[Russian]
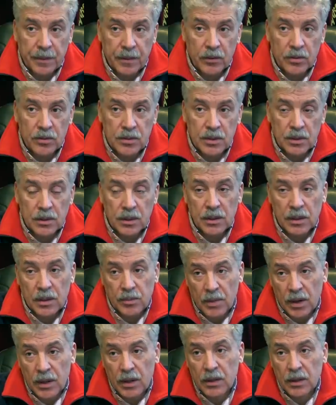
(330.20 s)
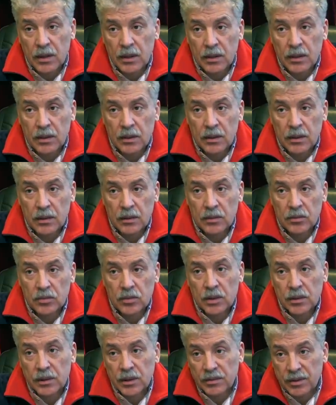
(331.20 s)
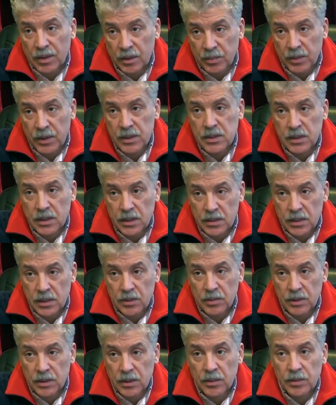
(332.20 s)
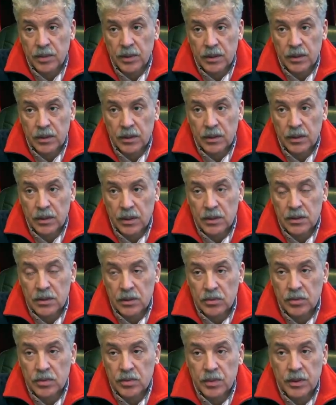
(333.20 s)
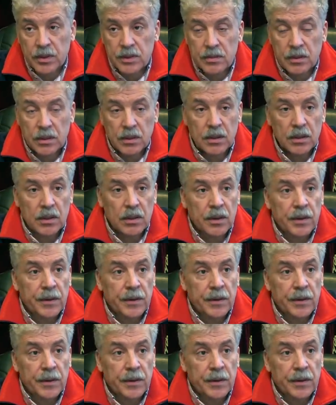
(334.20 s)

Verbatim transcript: То есть это нормальная, ну так, европейская заработная плата для сельхозпроизводителя.